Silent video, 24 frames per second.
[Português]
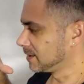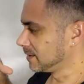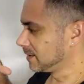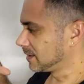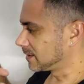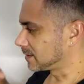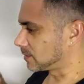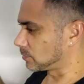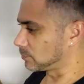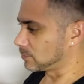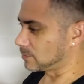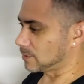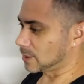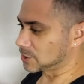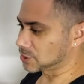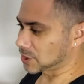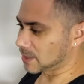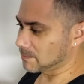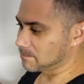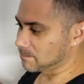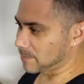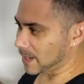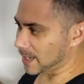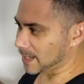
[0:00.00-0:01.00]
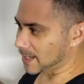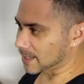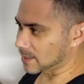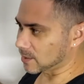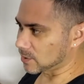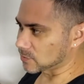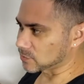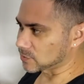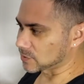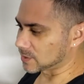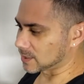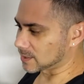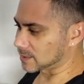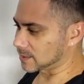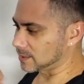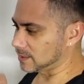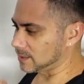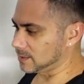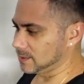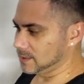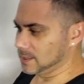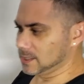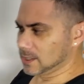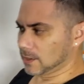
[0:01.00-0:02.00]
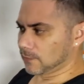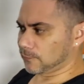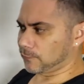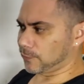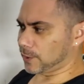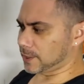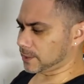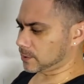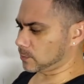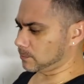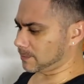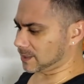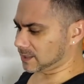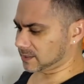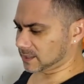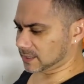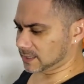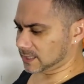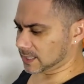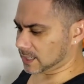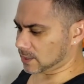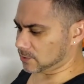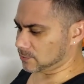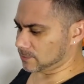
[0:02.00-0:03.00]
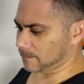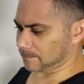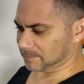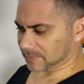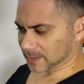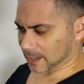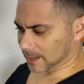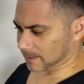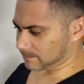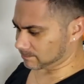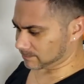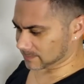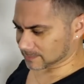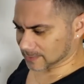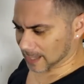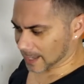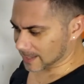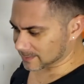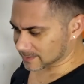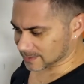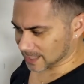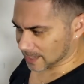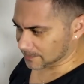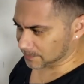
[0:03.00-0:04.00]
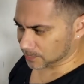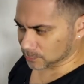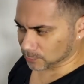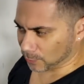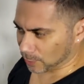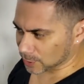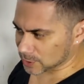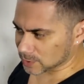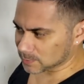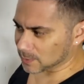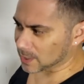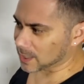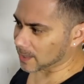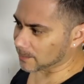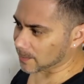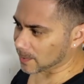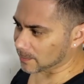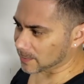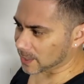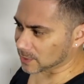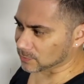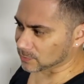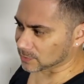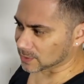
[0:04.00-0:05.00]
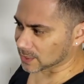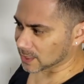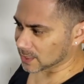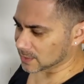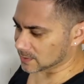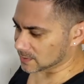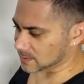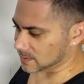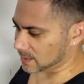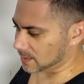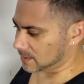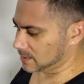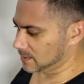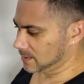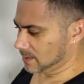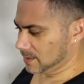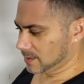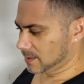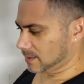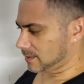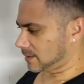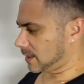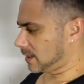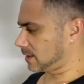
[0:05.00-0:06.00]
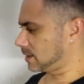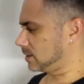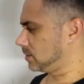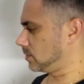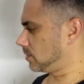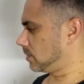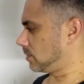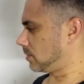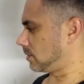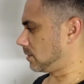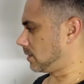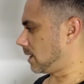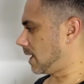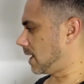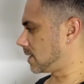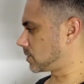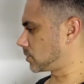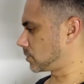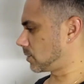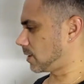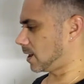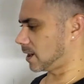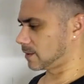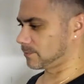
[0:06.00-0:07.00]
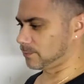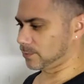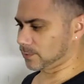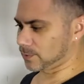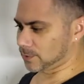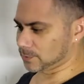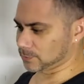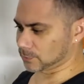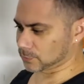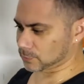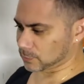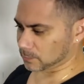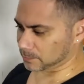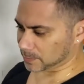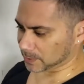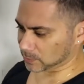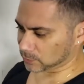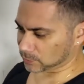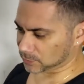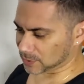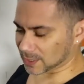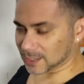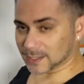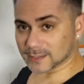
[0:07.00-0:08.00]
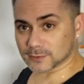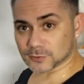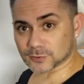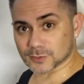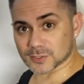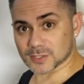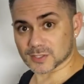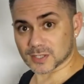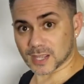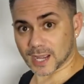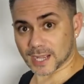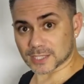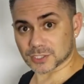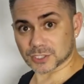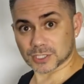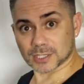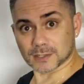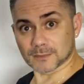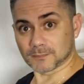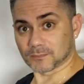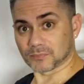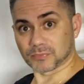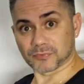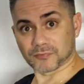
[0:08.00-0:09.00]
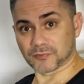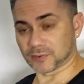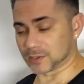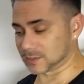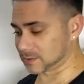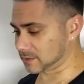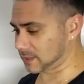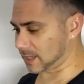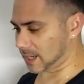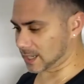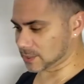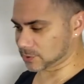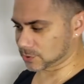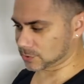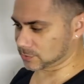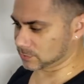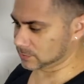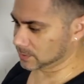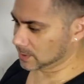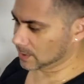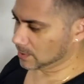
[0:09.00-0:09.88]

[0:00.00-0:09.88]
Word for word: Então achei bem legal isso daqui, fora que o material é sempre um ótimo acabamento deles, né? Tá aqui, ó, aço carbono com pintura eletrostática, fantástico.